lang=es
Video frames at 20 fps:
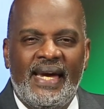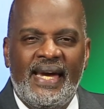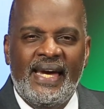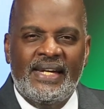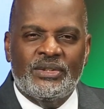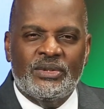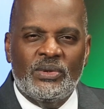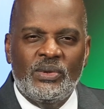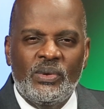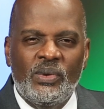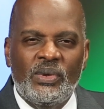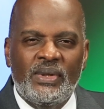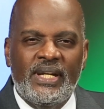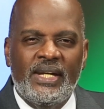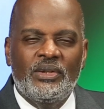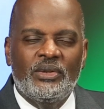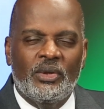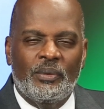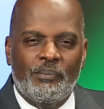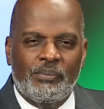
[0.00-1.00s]
Es lo
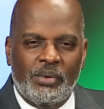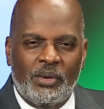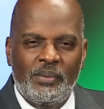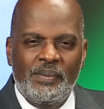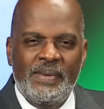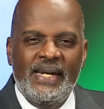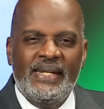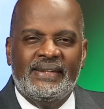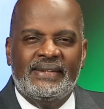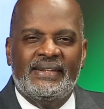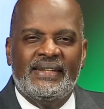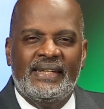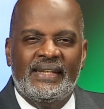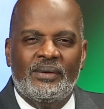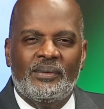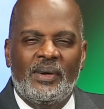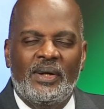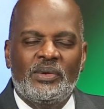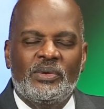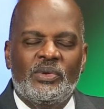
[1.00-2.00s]
que nos promete
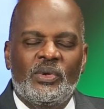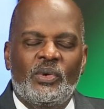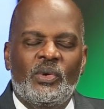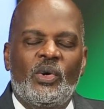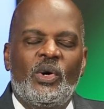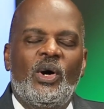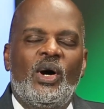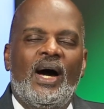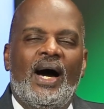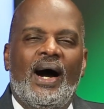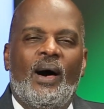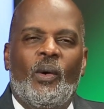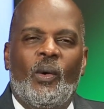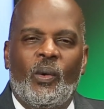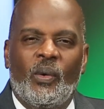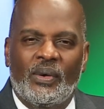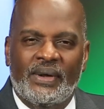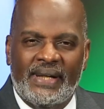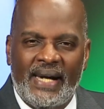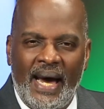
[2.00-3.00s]
cuando
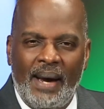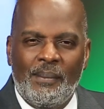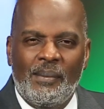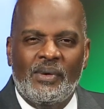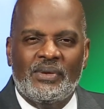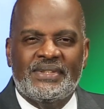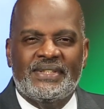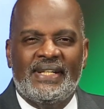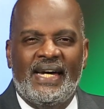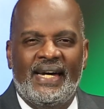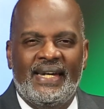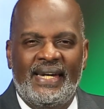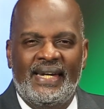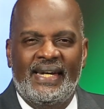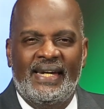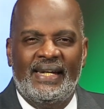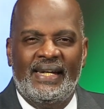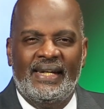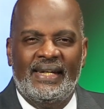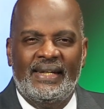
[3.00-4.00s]
oramos a
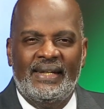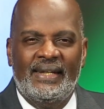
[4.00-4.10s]
Él.